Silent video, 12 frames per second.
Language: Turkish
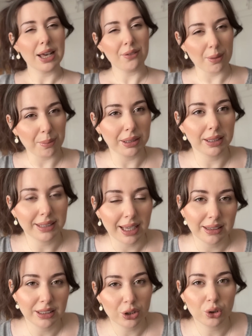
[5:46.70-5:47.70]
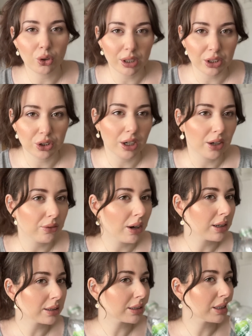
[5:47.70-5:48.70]
Ve bana dendi ki çok eşyam
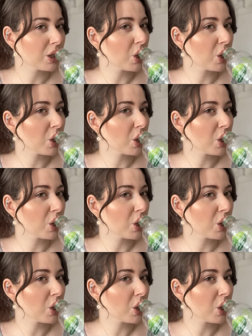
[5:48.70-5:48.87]
var.